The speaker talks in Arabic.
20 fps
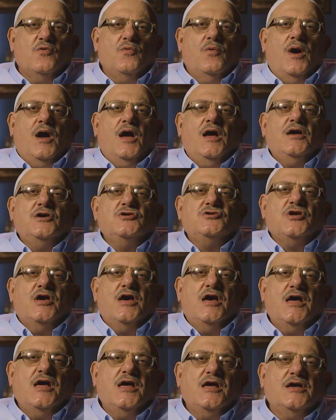وعاش
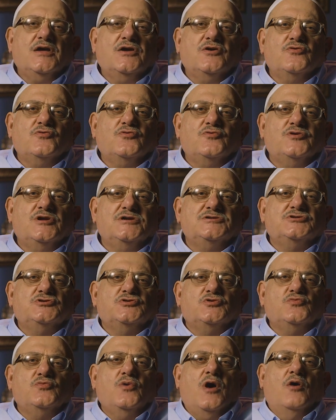آخر
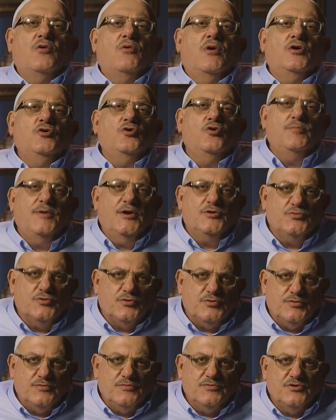نسر وهو
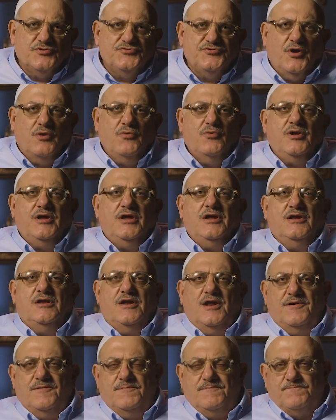لبد
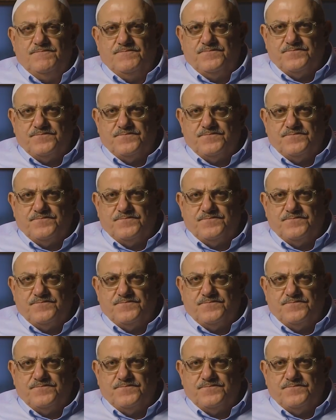طويلا